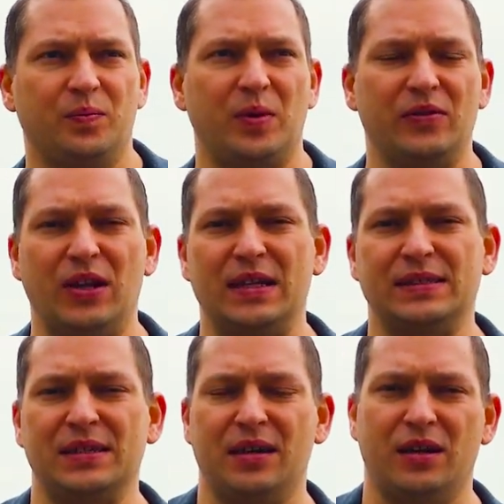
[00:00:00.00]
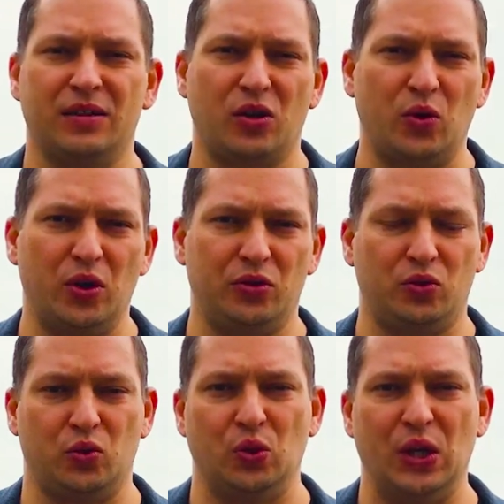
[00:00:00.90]
появляется некое такое
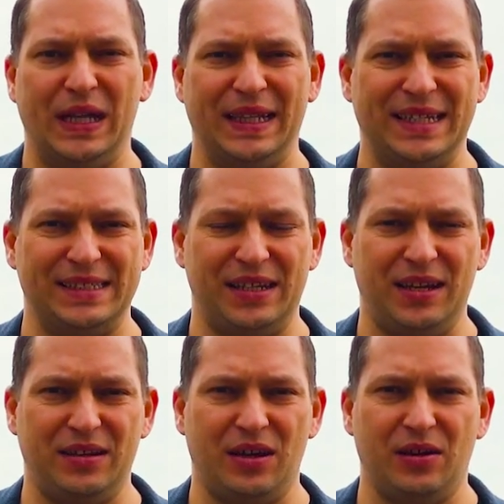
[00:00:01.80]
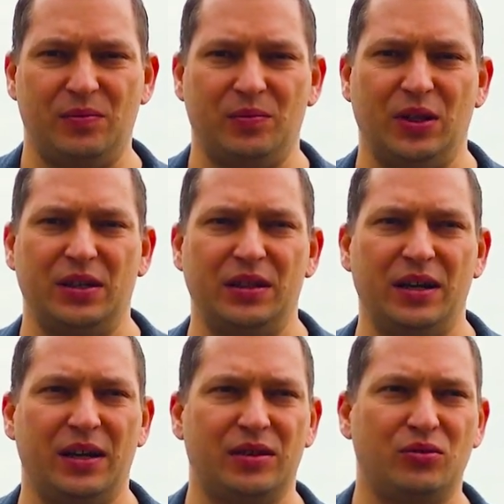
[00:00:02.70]
туннельное зрение,
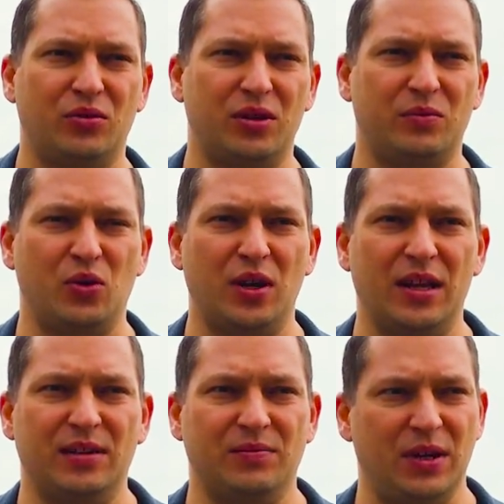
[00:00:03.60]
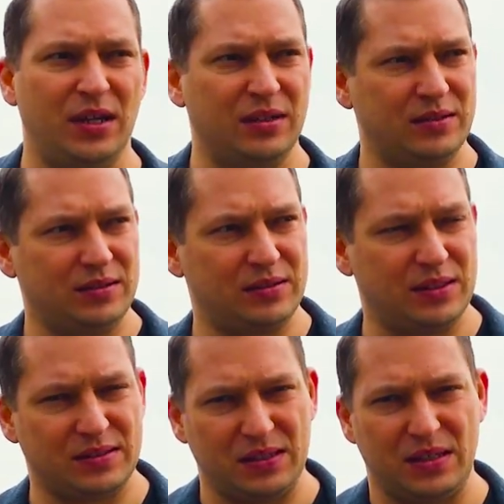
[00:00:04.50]
благодаря которому мы
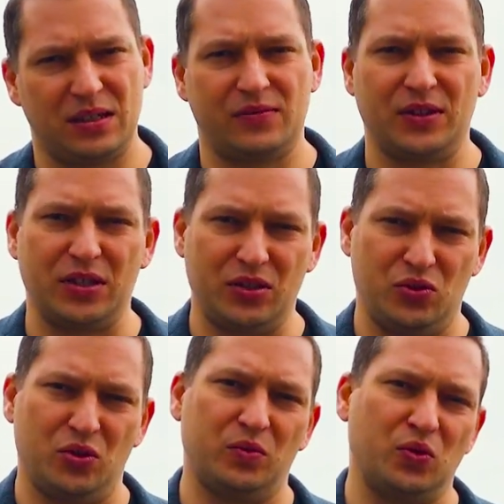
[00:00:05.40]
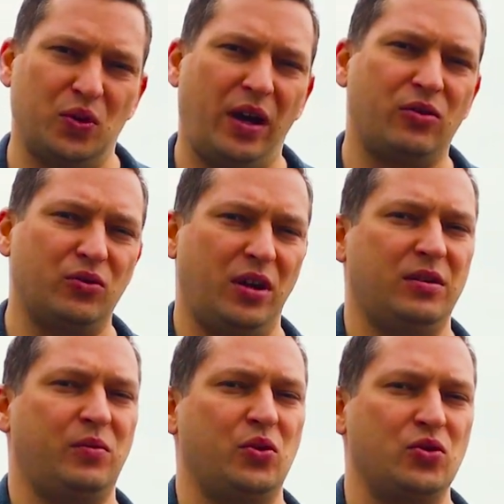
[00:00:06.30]
сконцентрированно идем туда, куда
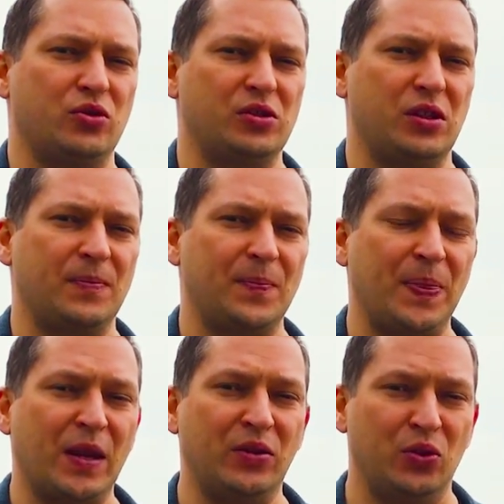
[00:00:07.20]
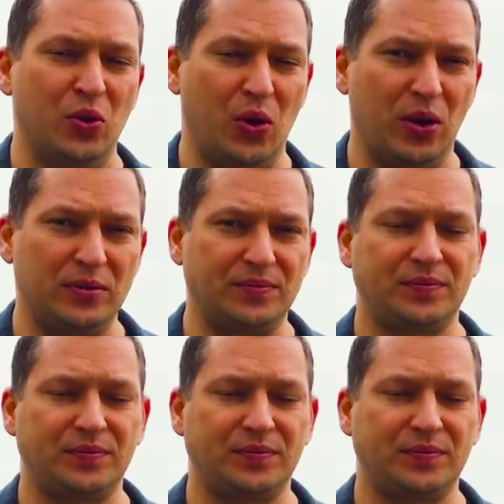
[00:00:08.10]
нам хочется. Но